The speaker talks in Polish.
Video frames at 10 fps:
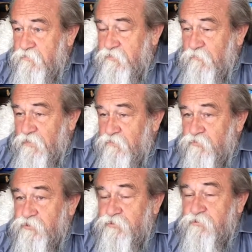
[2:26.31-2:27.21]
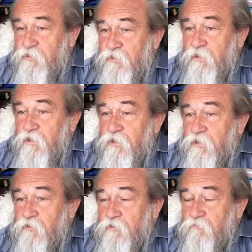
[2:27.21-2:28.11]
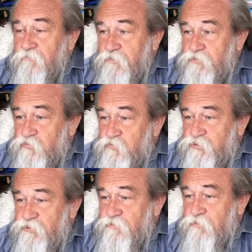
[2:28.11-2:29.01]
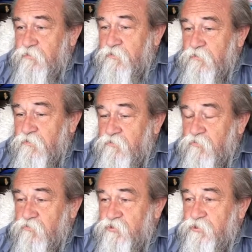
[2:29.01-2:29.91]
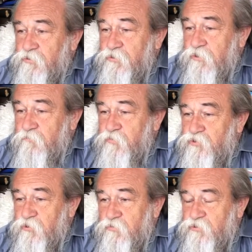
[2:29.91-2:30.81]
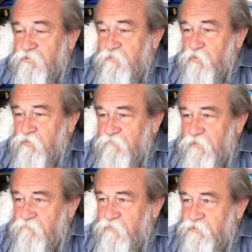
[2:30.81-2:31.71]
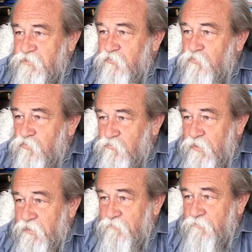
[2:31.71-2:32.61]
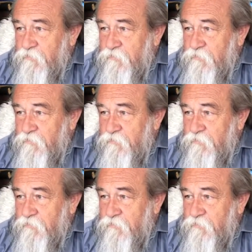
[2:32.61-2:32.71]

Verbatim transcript: działalności Francuzi dorośli do tego poziomu, że zamordowali własnego króla.